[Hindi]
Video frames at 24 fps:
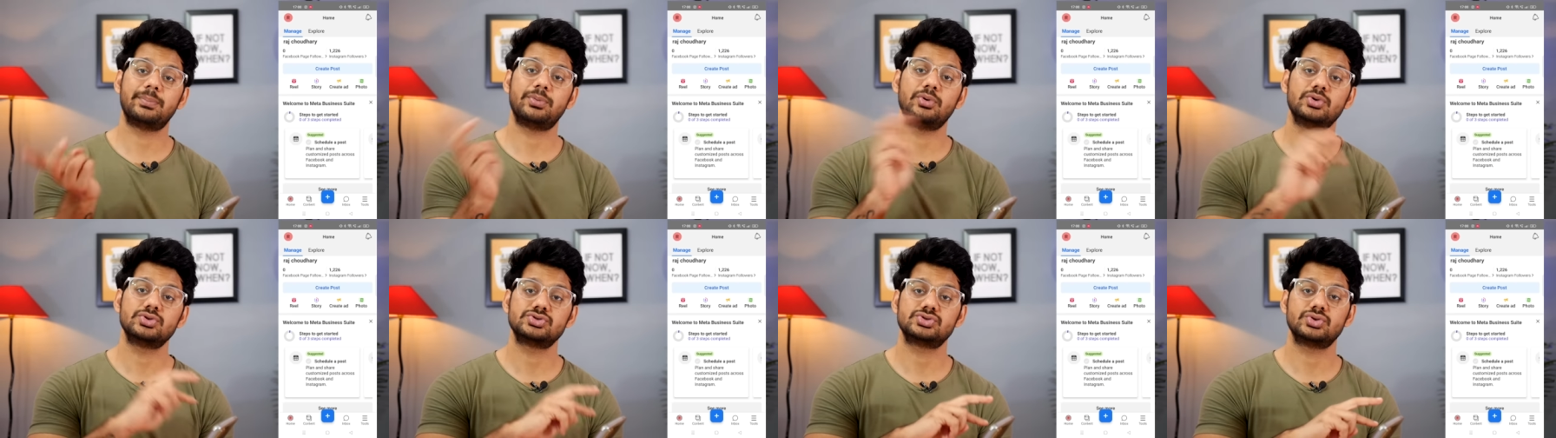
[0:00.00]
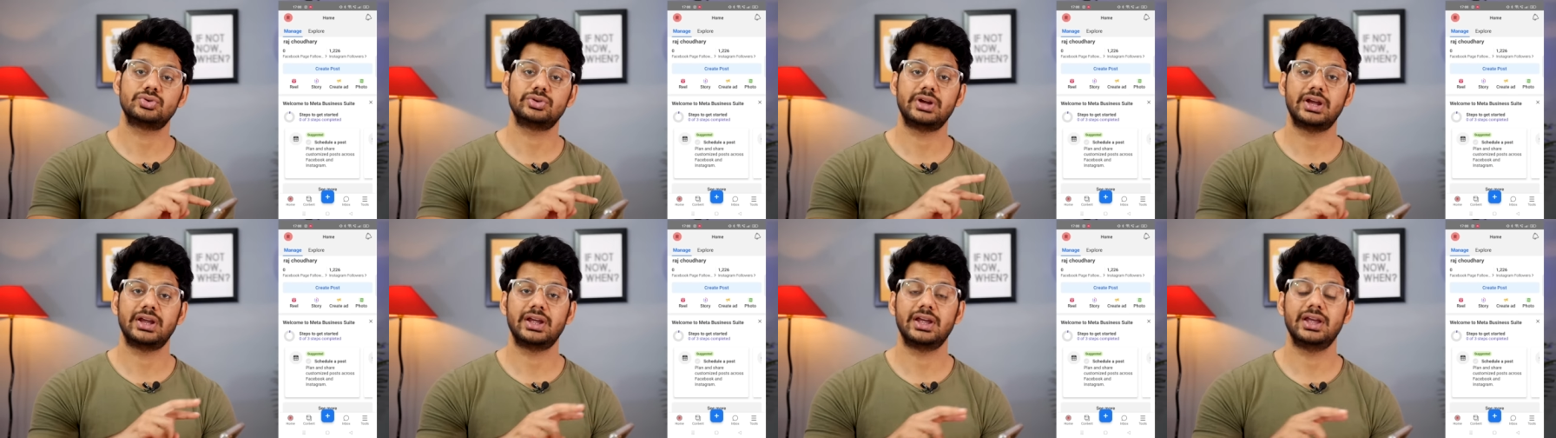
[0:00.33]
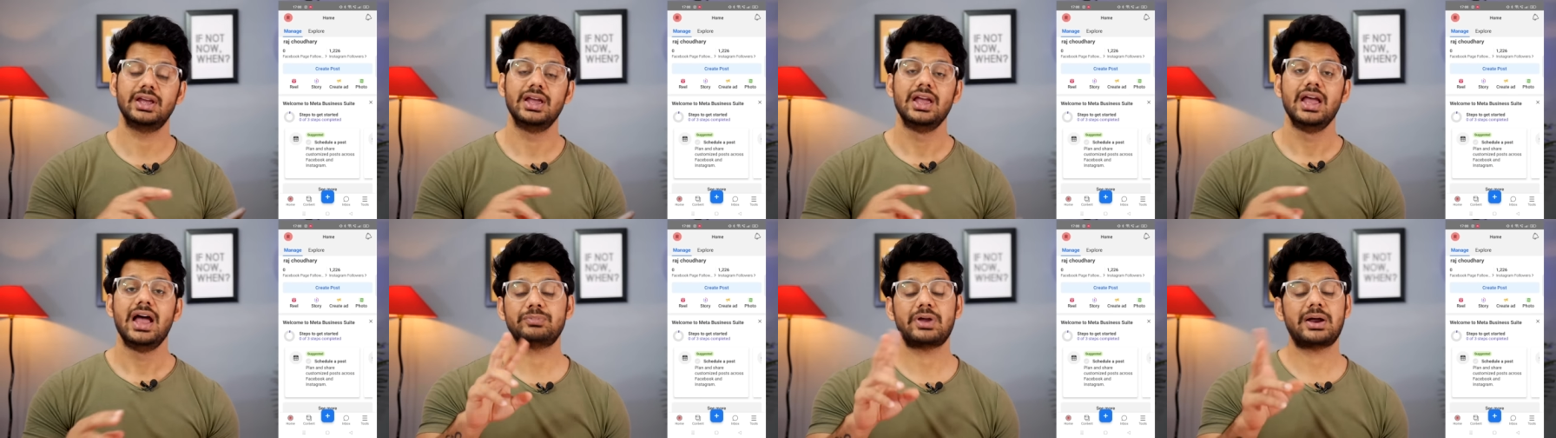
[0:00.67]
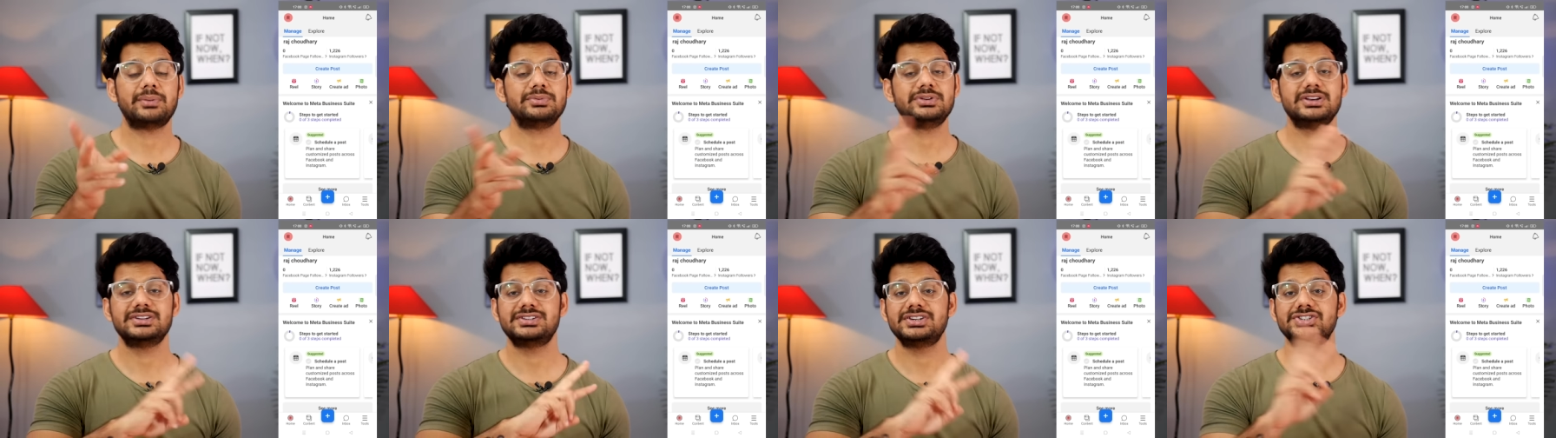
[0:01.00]
पोस्ट हो जाएंगे
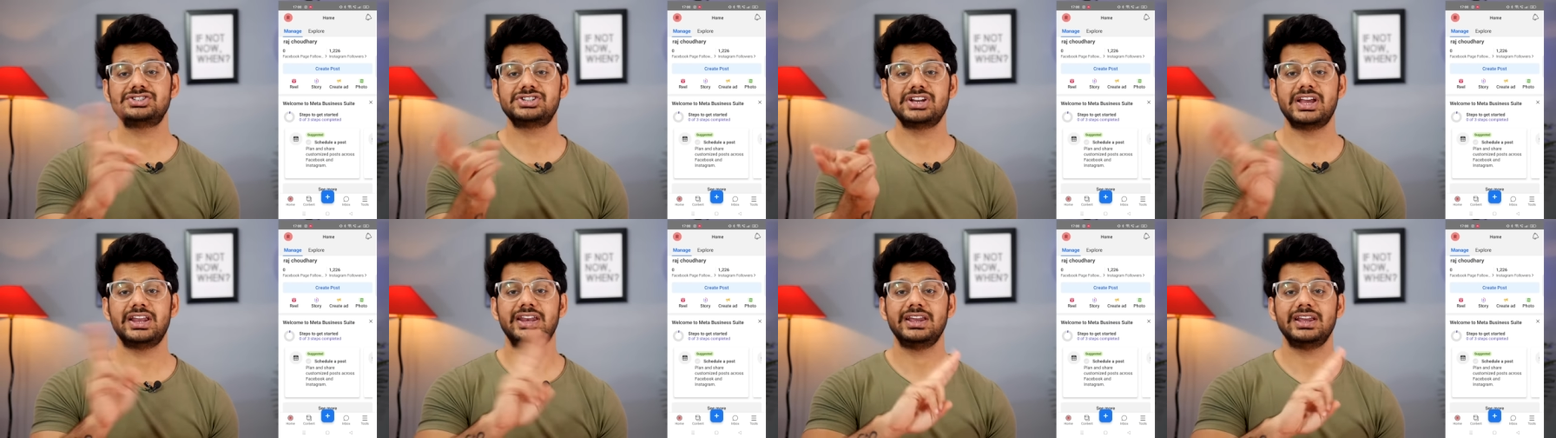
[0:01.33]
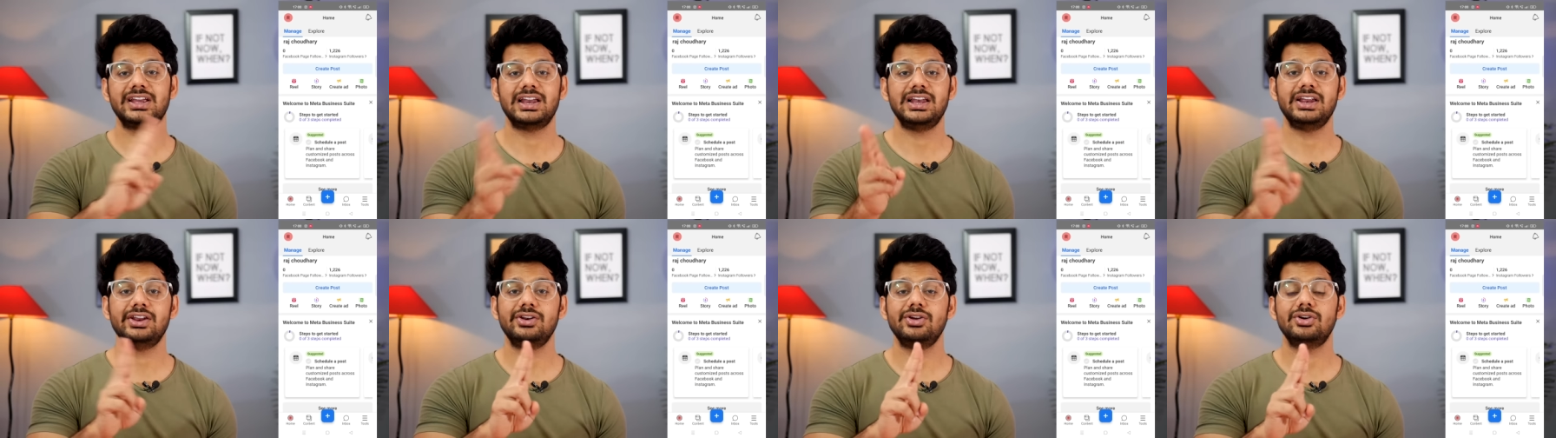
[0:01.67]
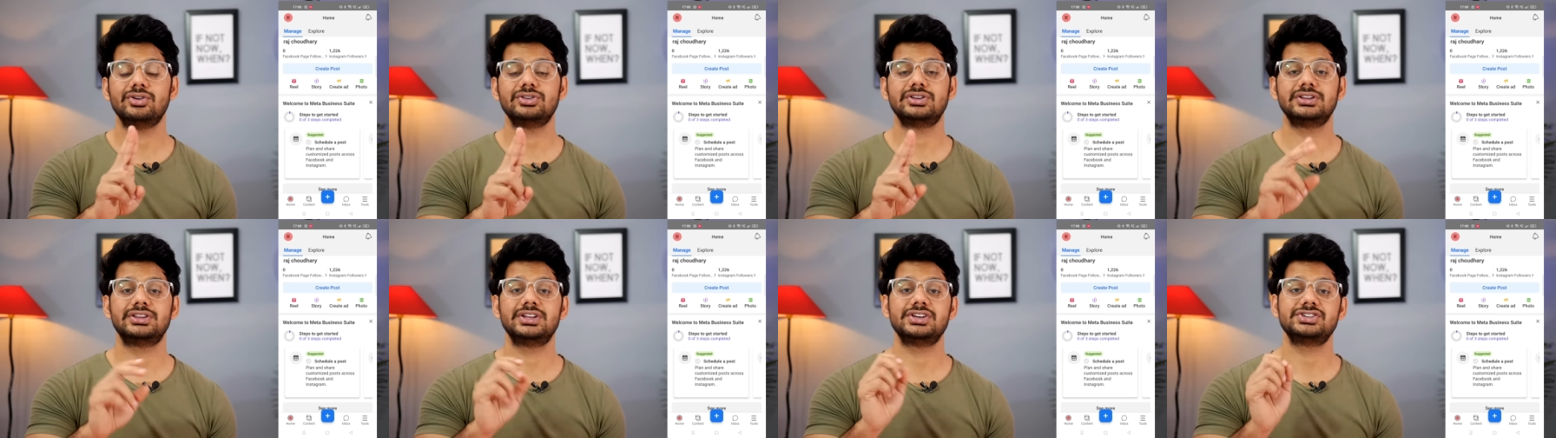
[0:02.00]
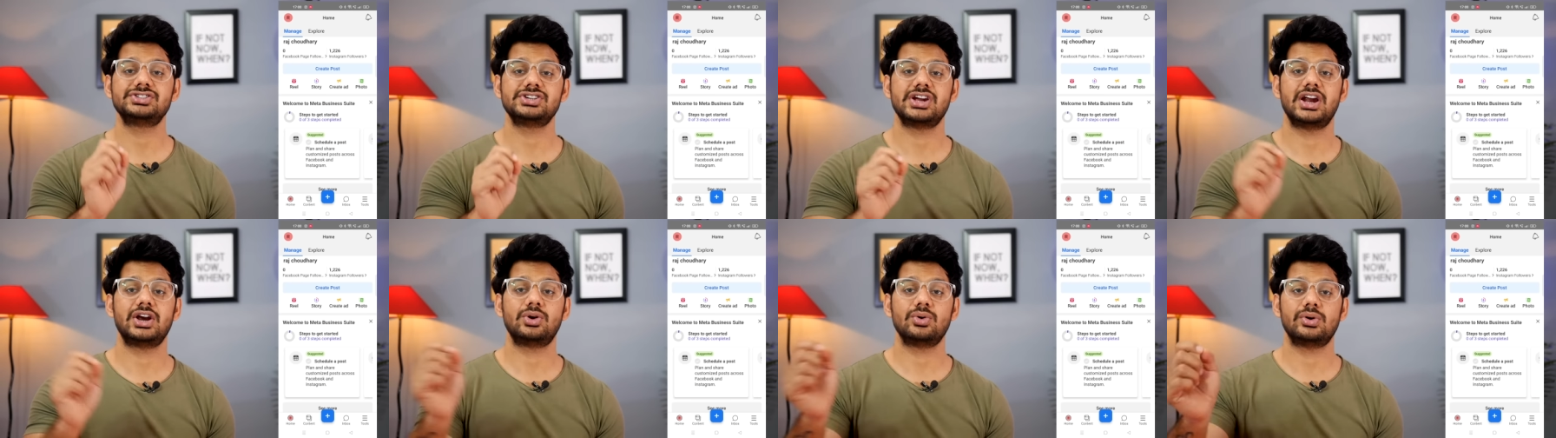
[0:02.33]
अब जैसे शेयरिंग के लिए नहीं होती थी
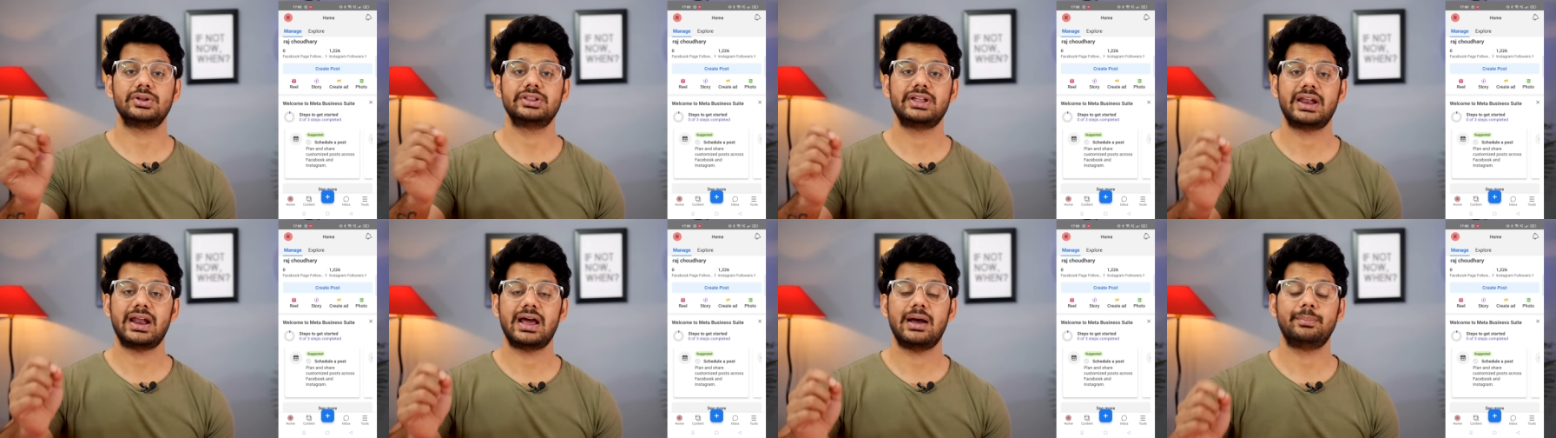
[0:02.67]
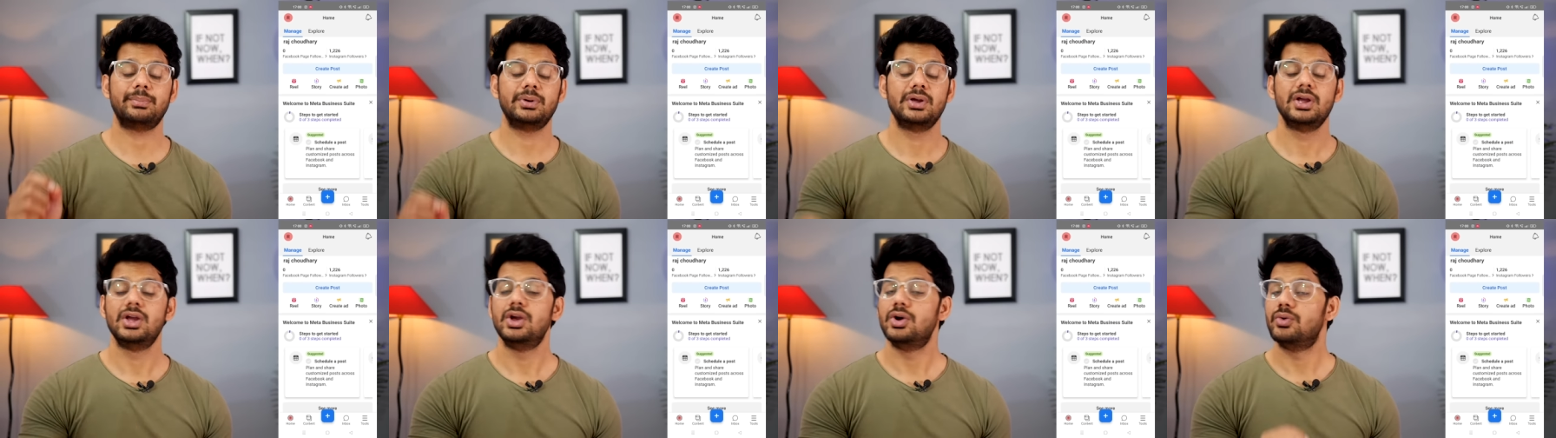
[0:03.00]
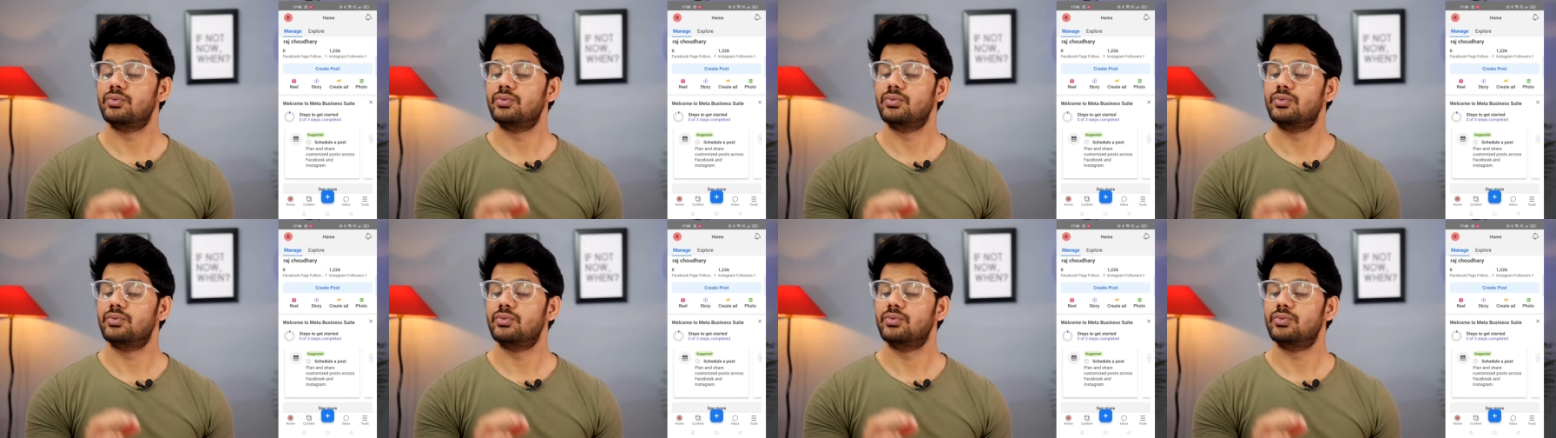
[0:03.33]
शेयर टू अदर ऐप